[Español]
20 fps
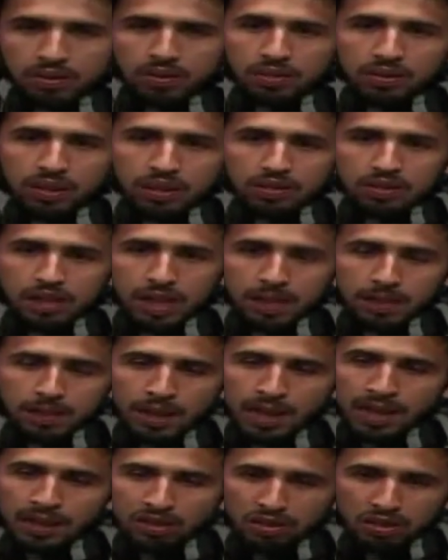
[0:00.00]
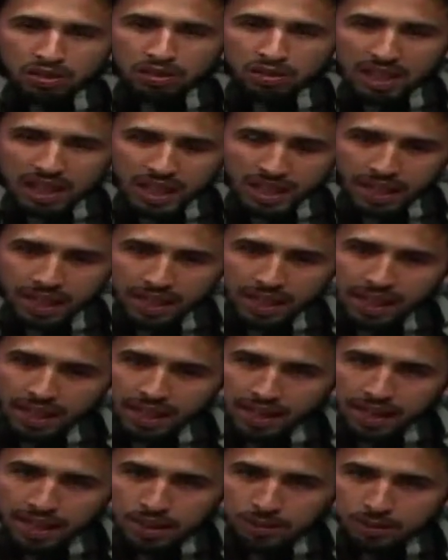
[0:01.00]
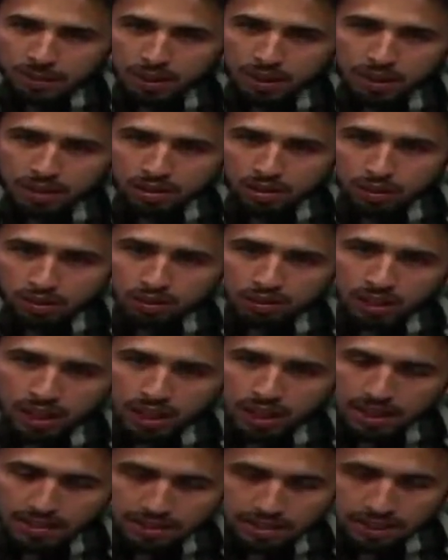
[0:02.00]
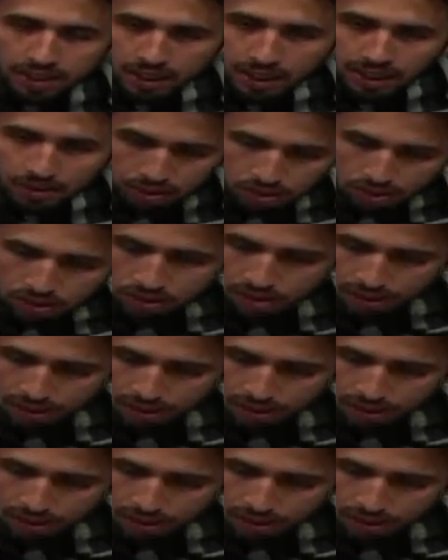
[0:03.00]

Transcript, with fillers: se llama Yo no sé de realidad, espero les guste, la siguiente canción dice